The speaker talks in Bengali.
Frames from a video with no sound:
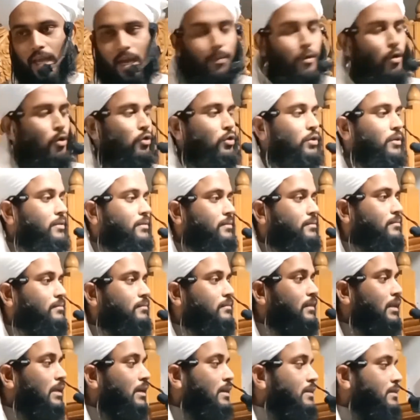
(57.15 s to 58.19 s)
এবং
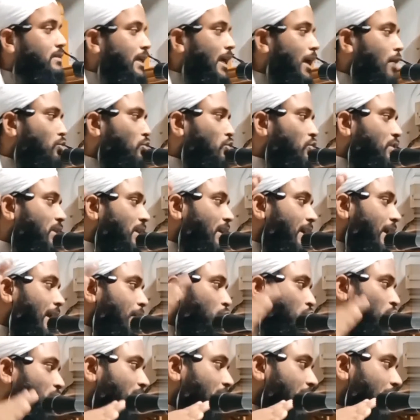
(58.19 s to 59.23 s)
যেহেতু সে
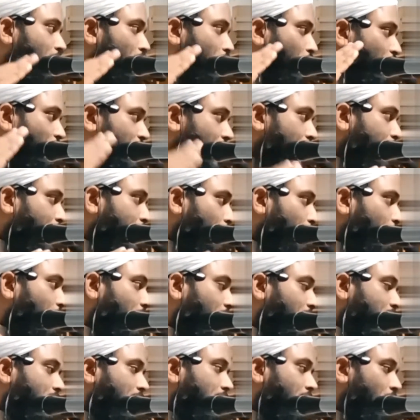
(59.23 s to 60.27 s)
এতদিন একজন স্বামীর
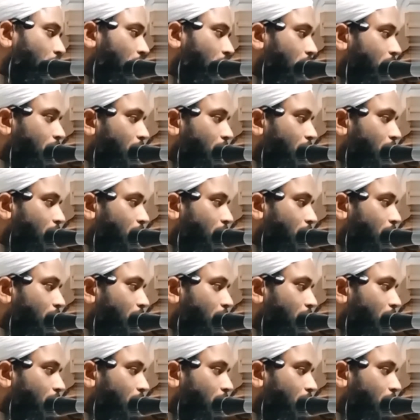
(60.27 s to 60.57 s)
অধীনে ছিল